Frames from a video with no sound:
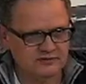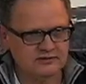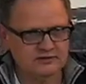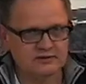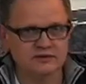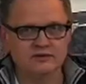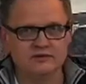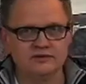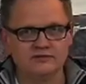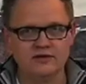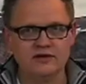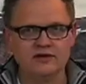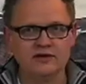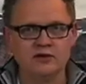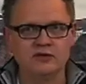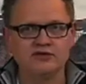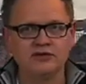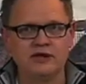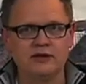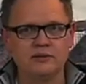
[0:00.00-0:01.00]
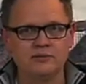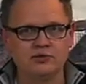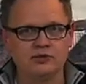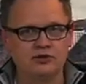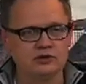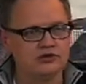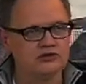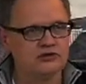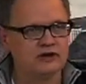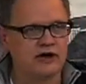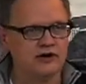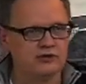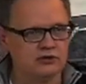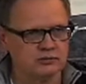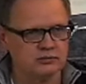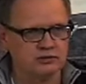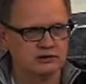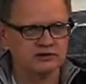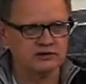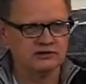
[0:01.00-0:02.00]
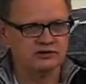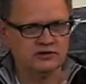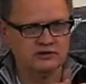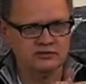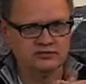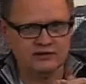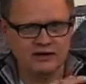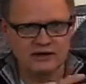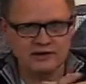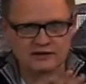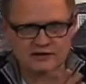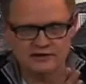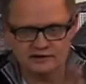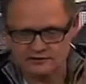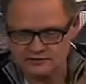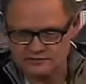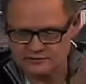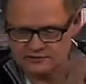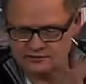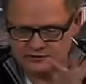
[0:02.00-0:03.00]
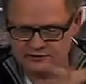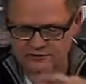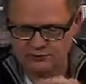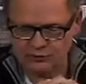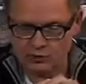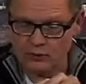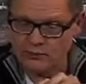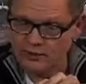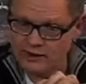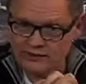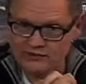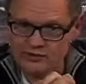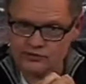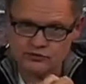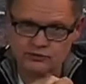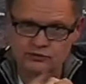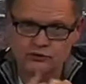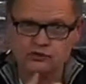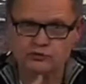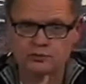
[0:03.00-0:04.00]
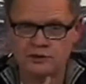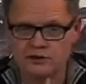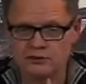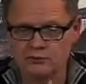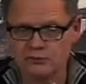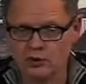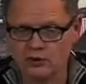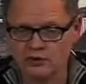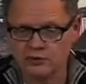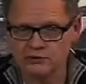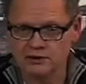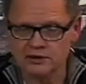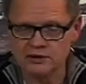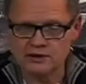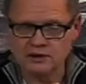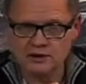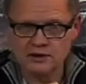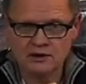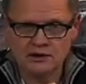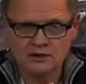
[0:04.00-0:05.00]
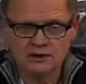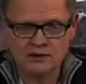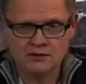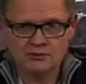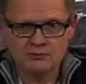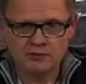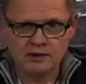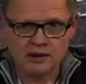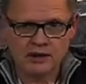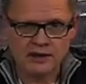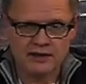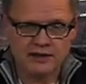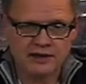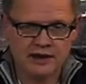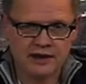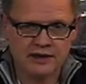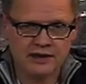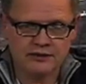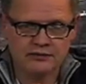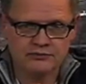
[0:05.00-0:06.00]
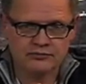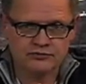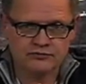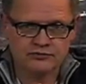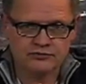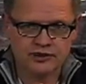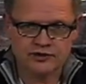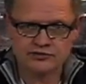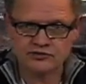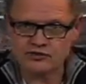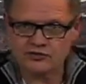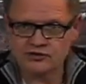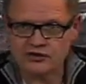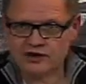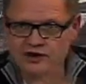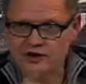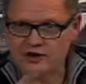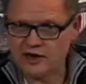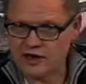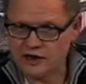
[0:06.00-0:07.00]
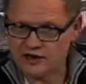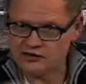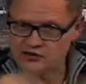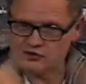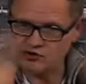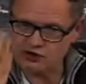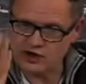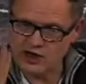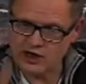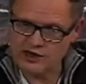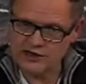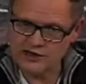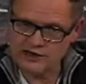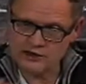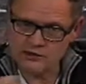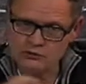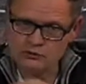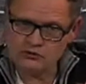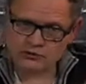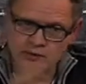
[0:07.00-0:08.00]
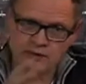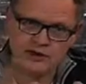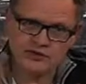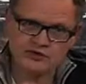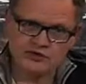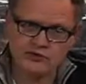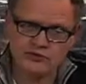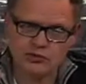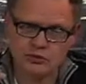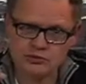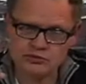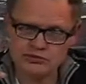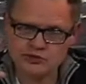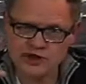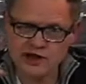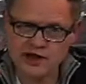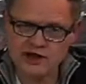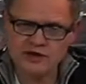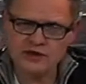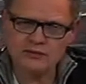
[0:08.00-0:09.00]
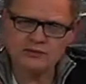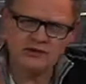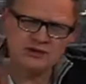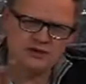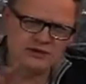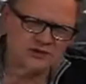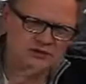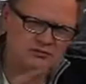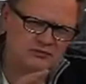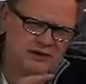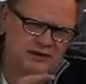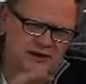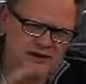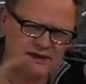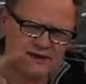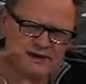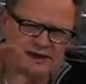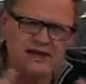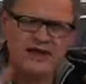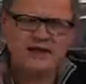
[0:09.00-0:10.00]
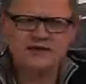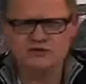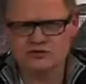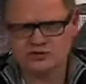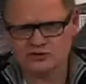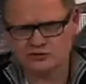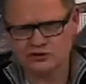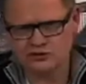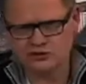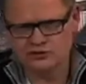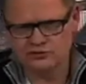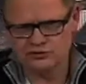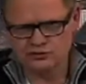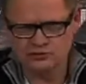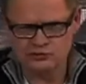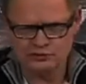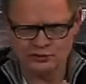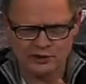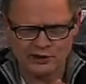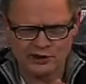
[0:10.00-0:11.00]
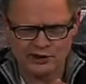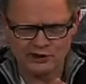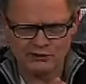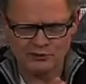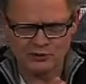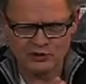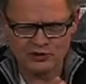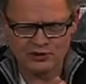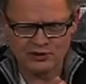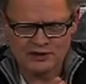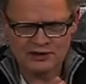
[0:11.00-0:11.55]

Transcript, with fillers: äh, wenn ich aus einem solchen Stadion berichte, weil ich äh, normalerweise Fußballreporter bin bei einem Fernsehsender, der heißt Sky. Da muss man extra für bezahlen, aber da kriegt man ein ganz tolles Fußballangebot.